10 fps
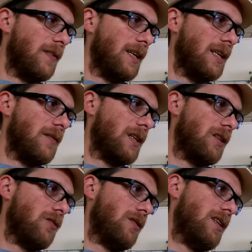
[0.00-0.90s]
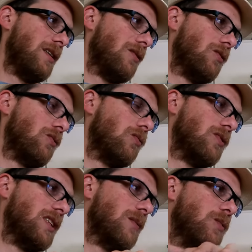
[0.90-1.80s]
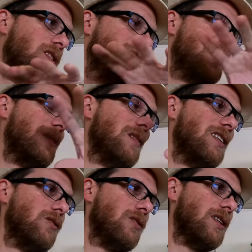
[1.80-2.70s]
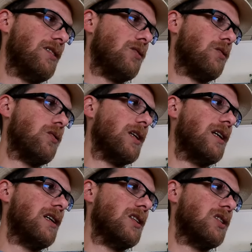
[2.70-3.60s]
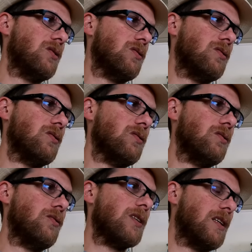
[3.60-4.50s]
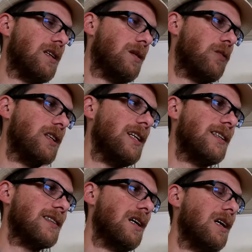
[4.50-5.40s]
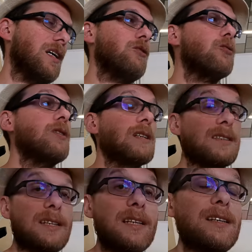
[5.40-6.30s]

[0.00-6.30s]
fait, il va étudier euh, tout ce qui est possible d'étudier sur le réglage du train de la Model X. Et du coup, quand un